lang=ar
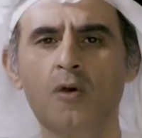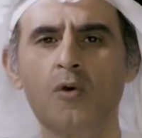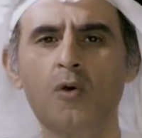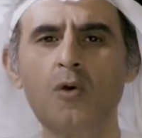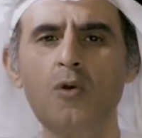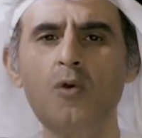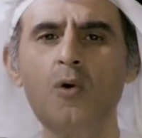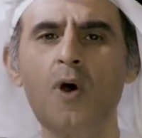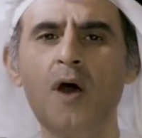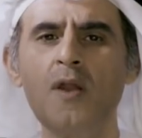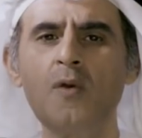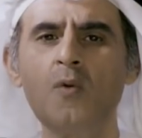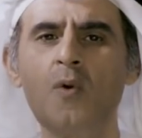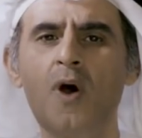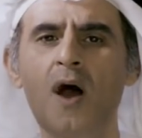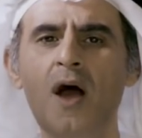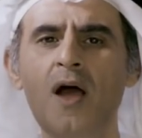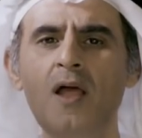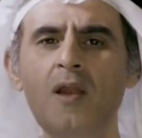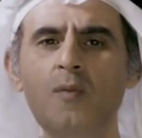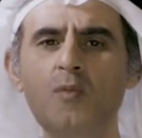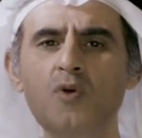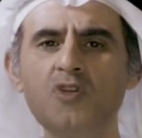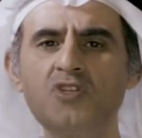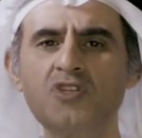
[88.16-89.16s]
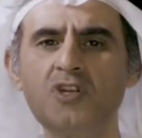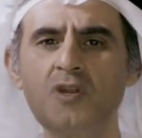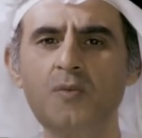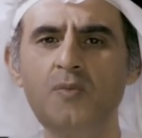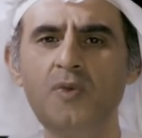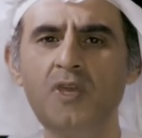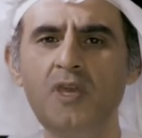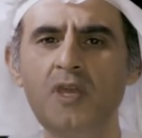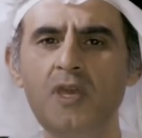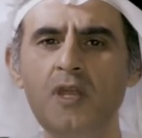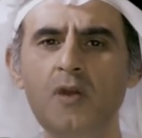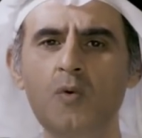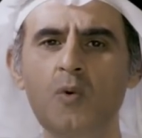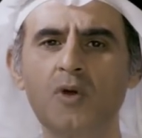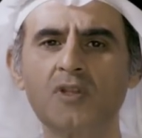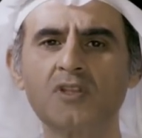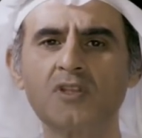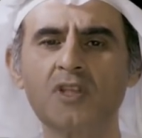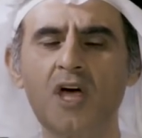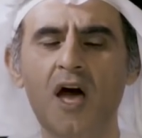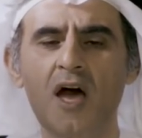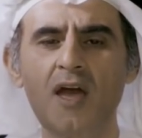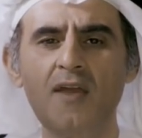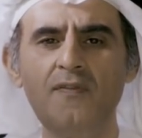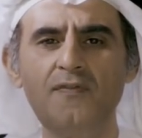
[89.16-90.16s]
كل انواع المجرمين
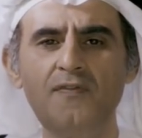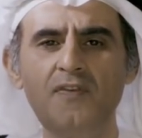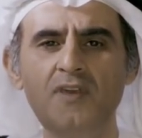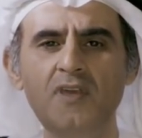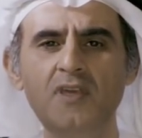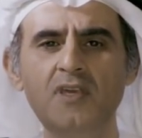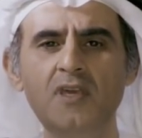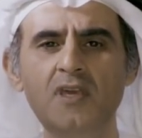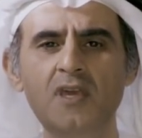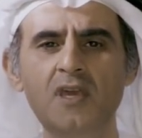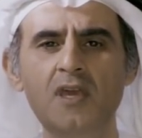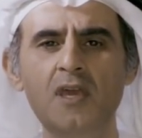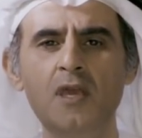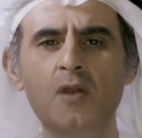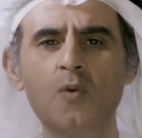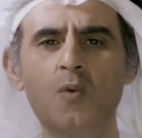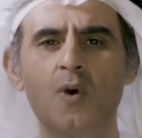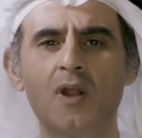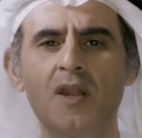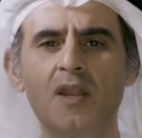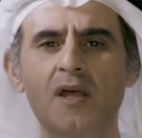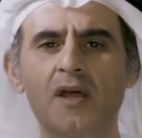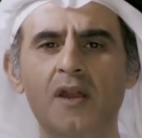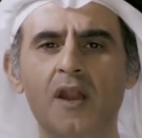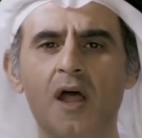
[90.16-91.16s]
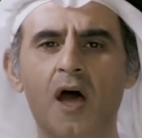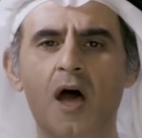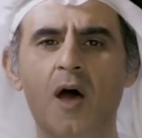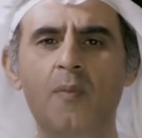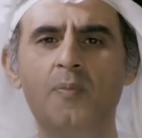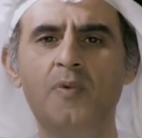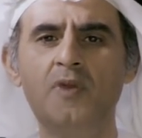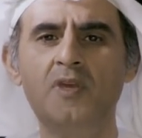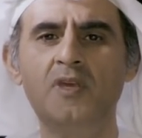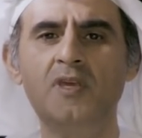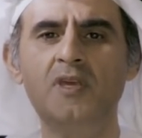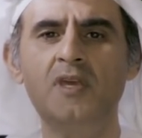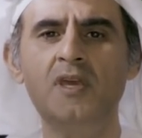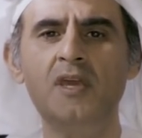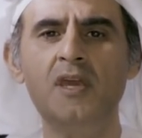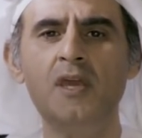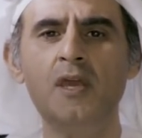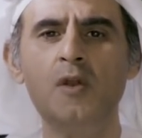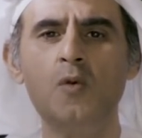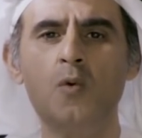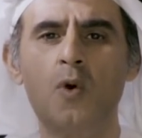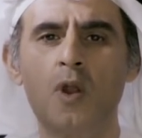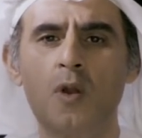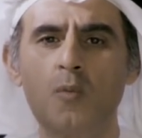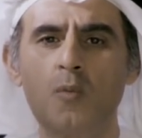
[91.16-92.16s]
والطائفيين والارهابيين